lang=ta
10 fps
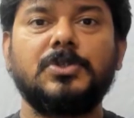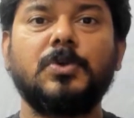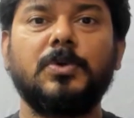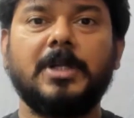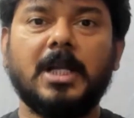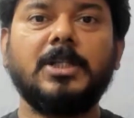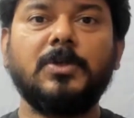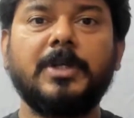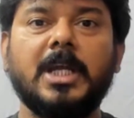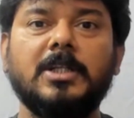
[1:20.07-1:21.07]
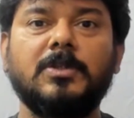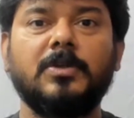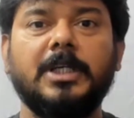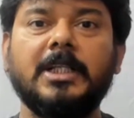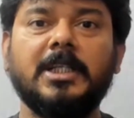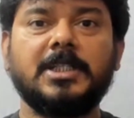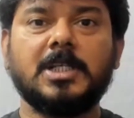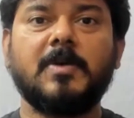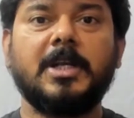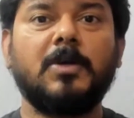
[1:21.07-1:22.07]
ஸோ நல்லதோ கேட்டதோ ஹிதேஷ்
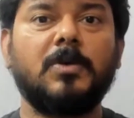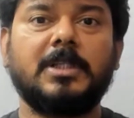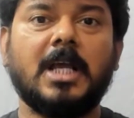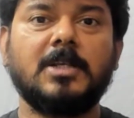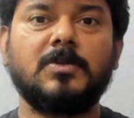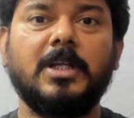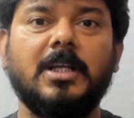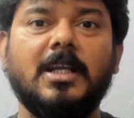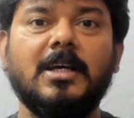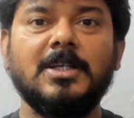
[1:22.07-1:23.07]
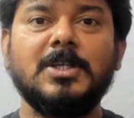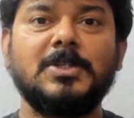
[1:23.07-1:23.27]
அஸ்வானிக்கு ஒரு தேங்க்ஸ் சொல்லிடலாம்